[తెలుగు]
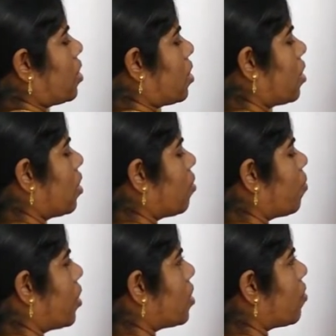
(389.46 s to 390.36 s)
చేస్తే
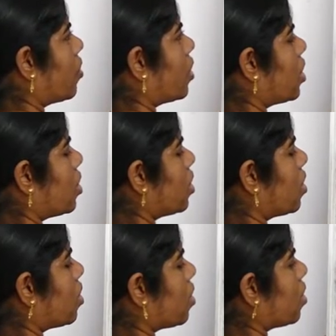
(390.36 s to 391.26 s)
ప్లస్ ట్వంటీ
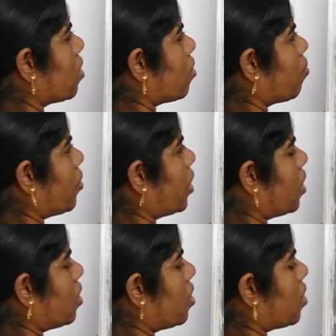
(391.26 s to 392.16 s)
సిక్స్
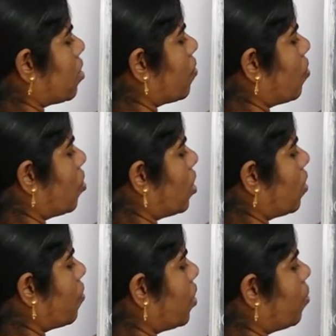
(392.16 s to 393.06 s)
మైనస్ ఫార్టీ
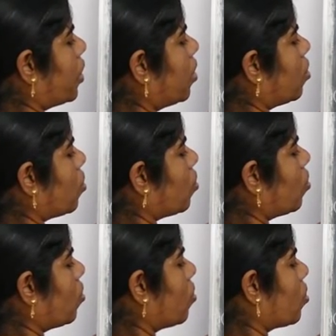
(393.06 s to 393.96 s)
ఫైవ్ బై టూ
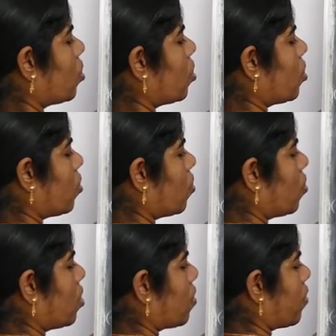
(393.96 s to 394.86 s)

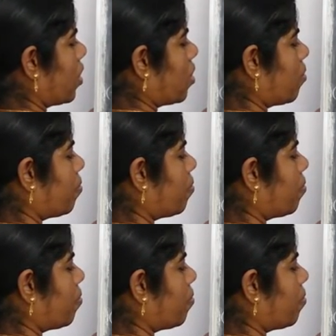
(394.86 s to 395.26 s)
హోల్ స్క్వేర్